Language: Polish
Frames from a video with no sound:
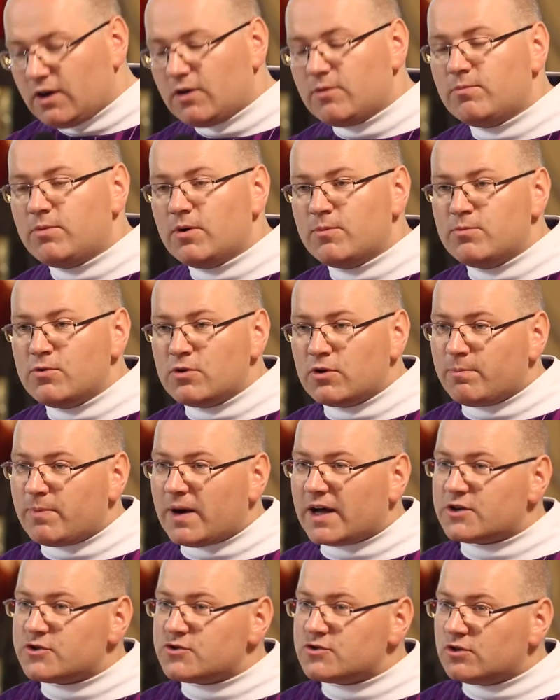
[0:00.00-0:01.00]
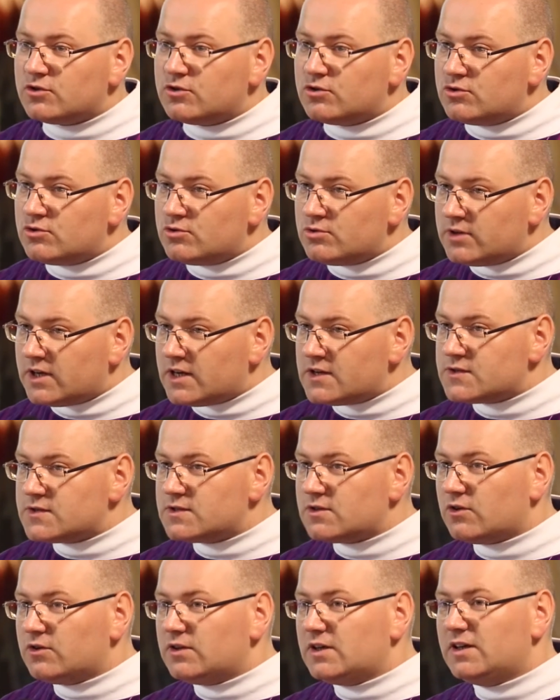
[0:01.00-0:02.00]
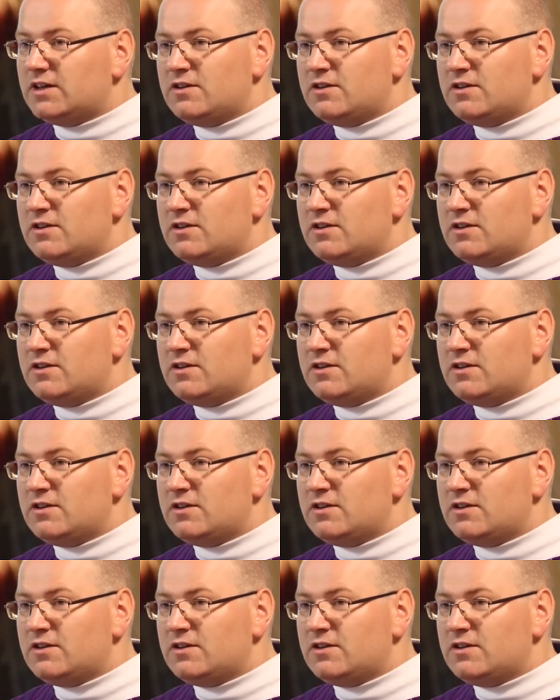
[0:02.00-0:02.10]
bo Bóg patrzy od drugiej strony